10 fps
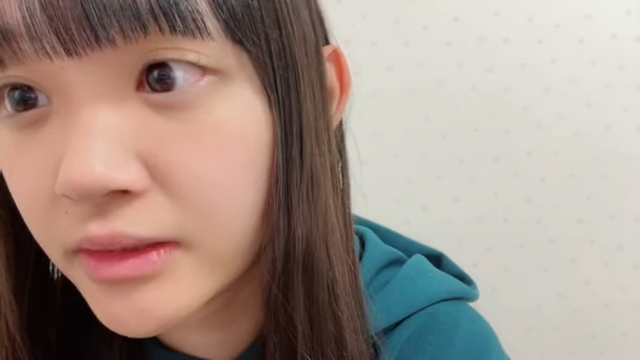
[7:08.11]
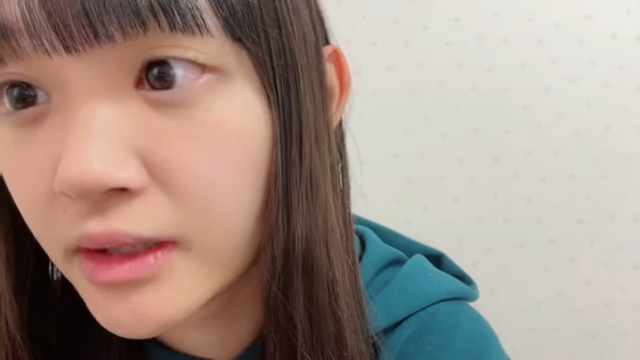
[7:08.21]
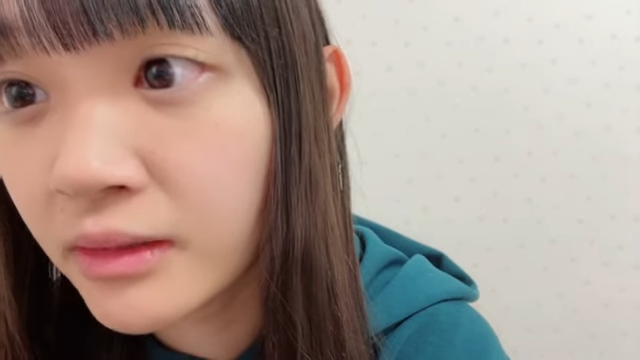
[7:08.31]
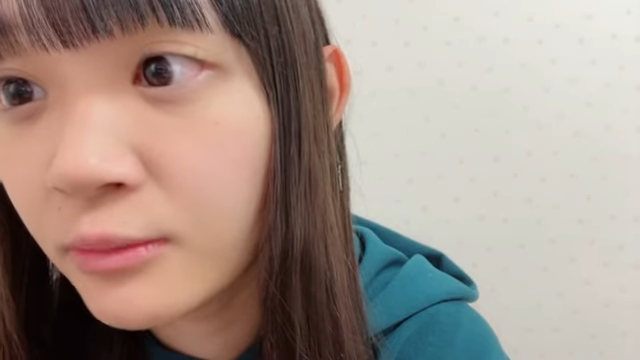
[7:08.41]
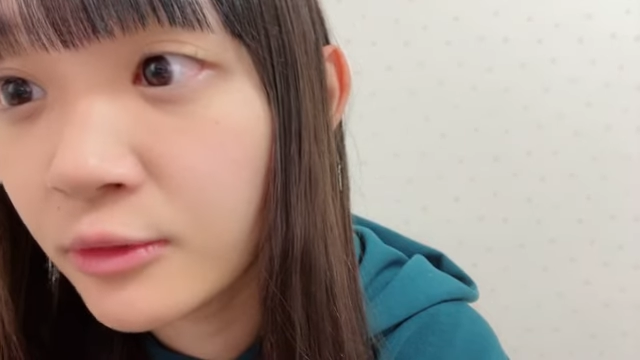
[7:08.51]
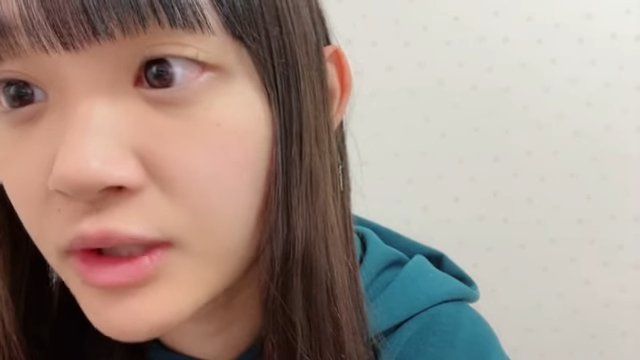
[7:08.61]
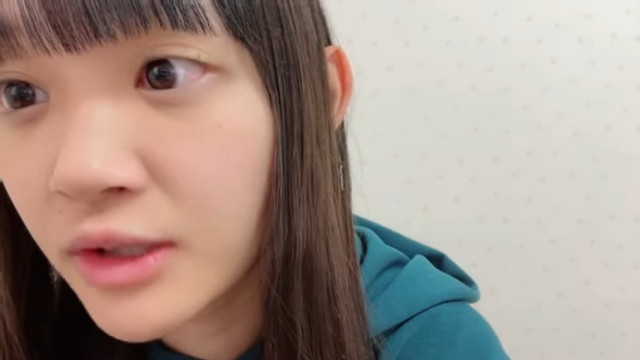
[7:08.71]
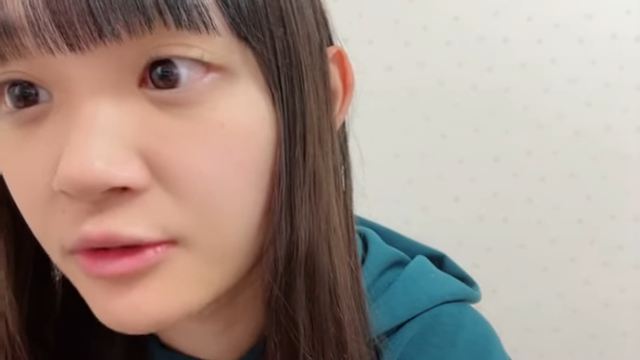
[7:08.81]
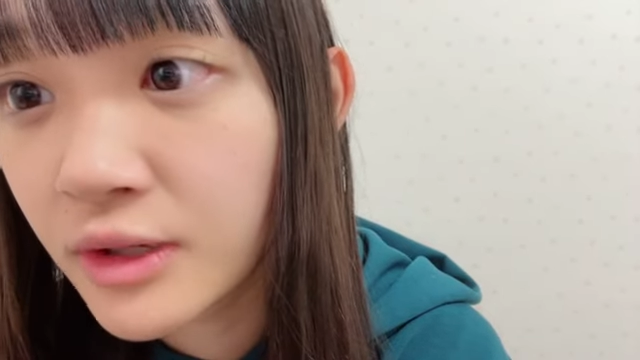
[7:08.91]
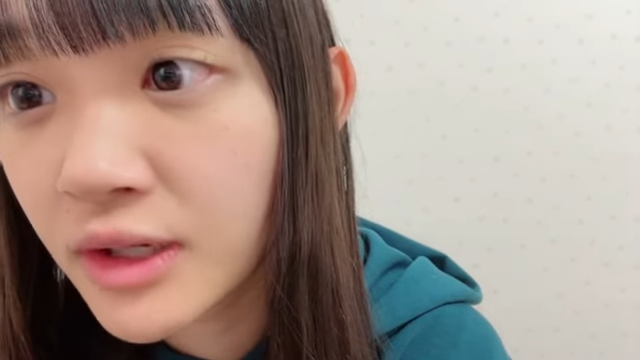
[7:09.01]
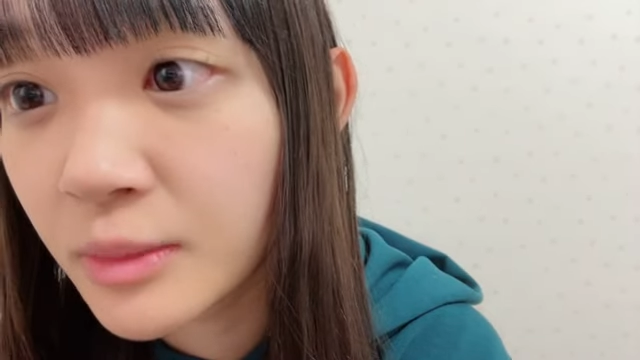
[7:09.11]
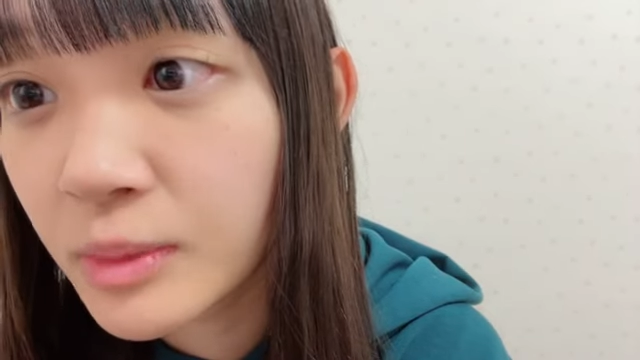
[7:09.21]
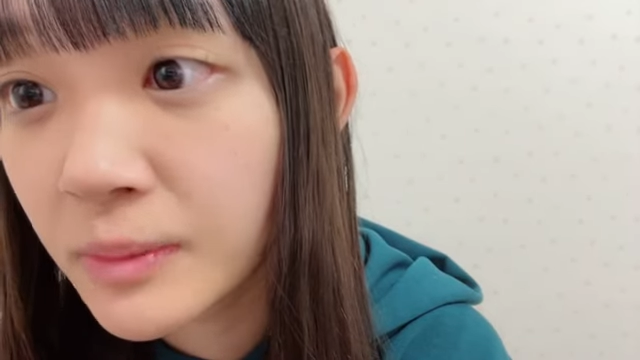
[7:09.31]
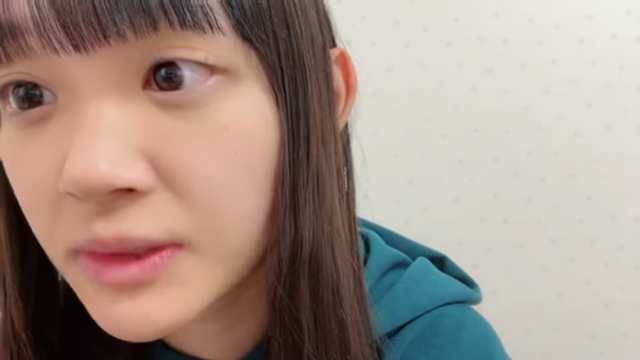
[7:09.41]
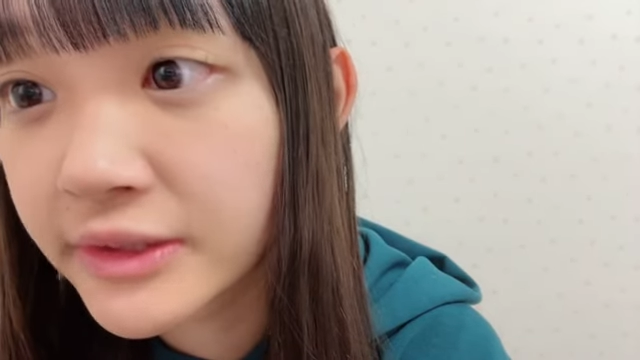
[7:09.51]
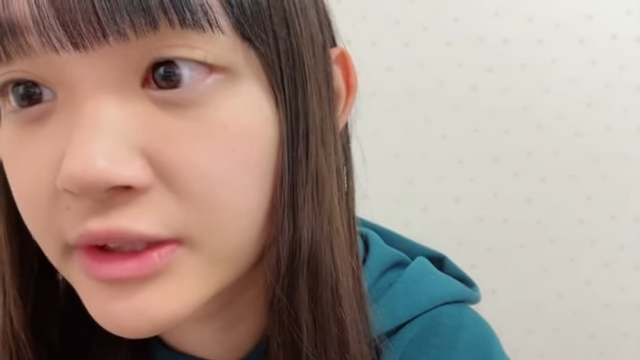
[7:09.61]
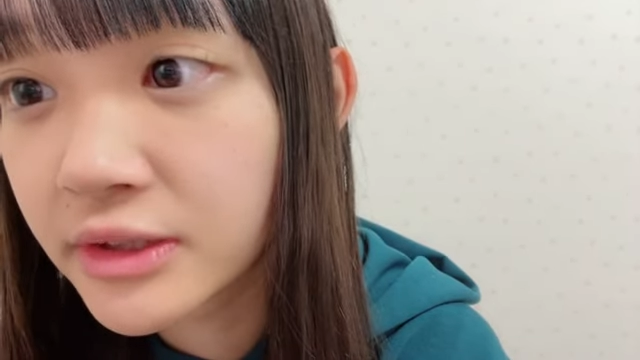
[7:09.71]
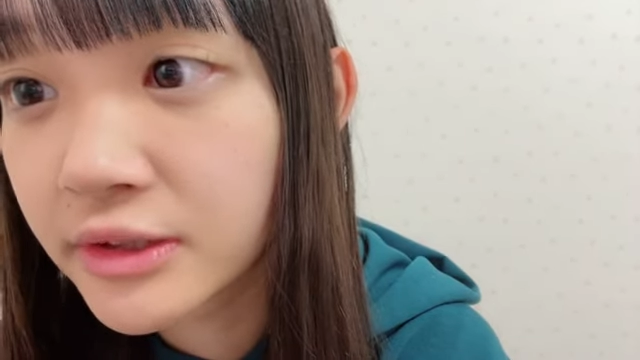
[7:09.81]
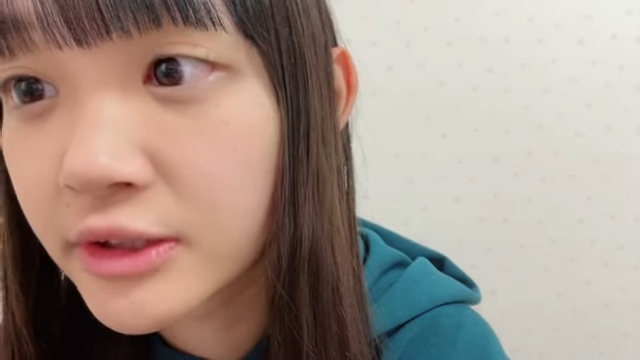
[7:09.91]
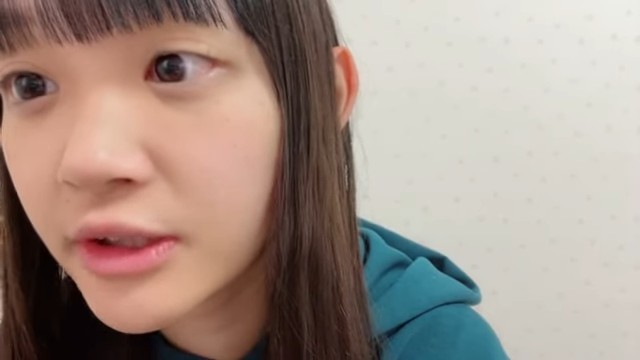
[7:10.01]
暖房なのかにパパし
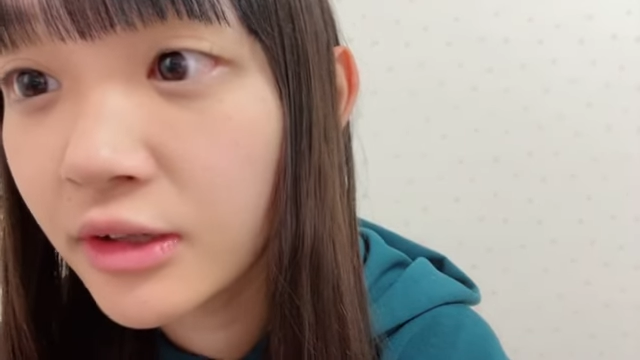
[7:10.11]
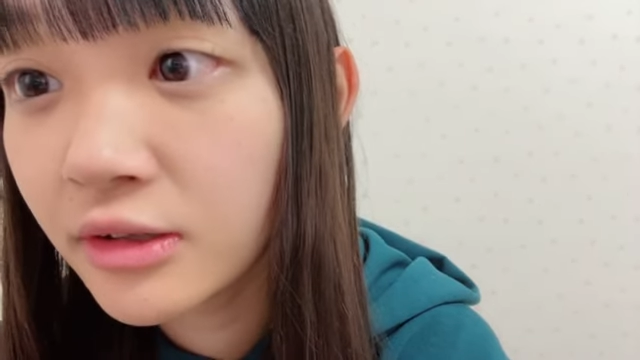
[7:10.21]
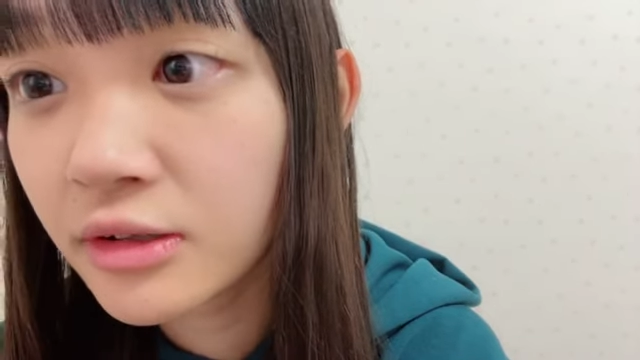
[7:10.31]
いや